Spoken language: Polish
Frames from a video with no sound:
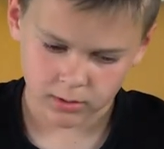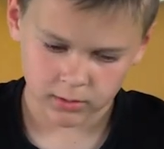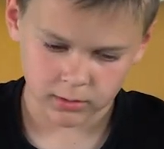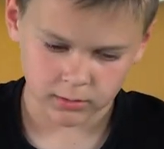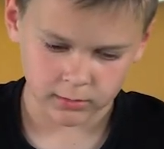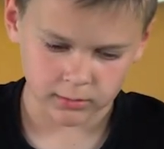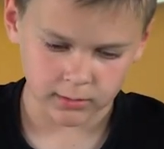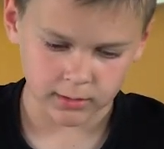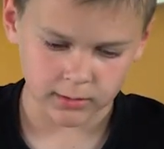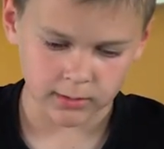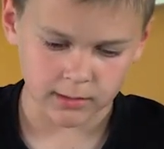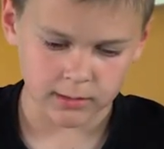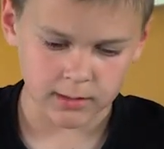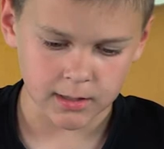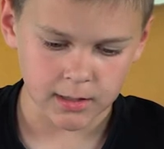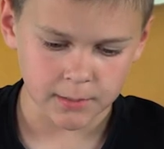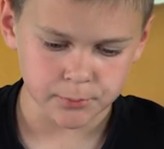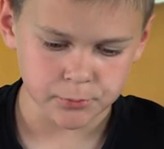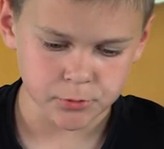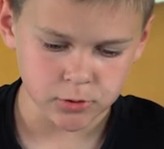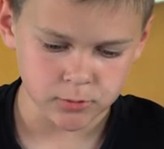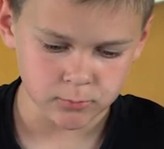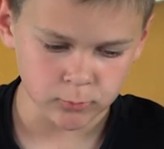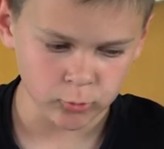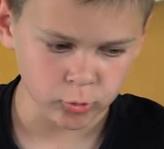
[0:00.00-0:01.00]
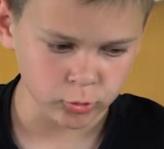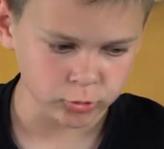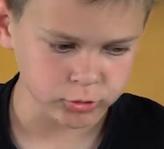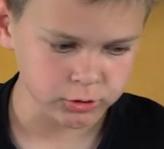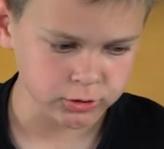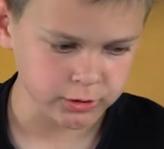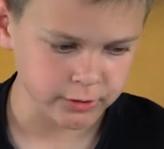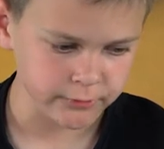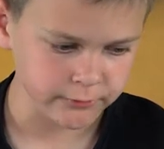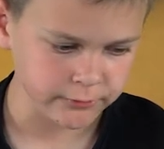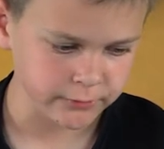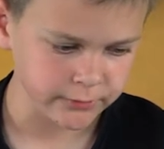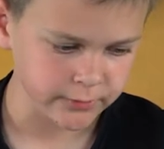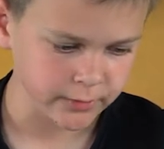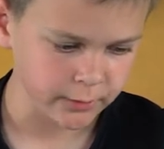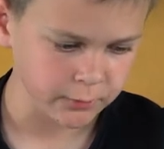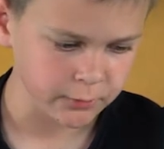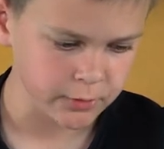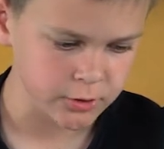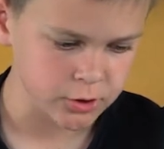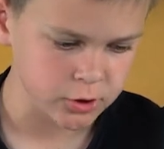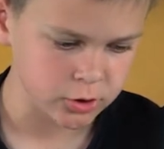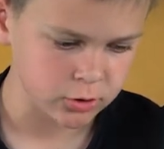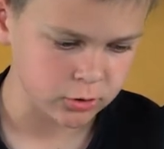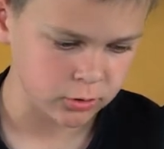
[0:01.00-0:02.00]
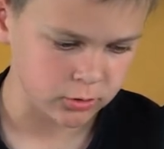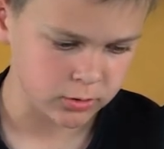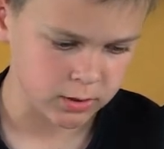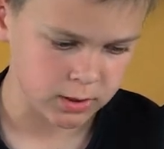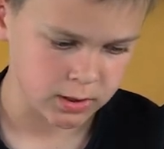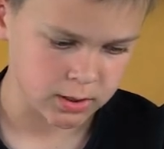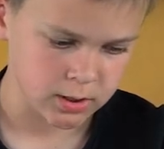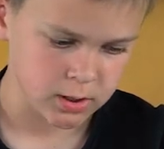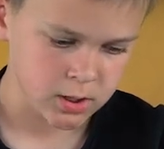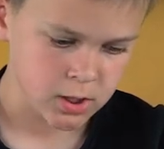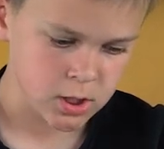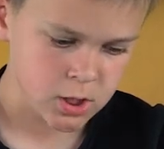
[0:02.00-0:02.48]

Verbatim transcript: i najlepszym uczniem w całej szkole,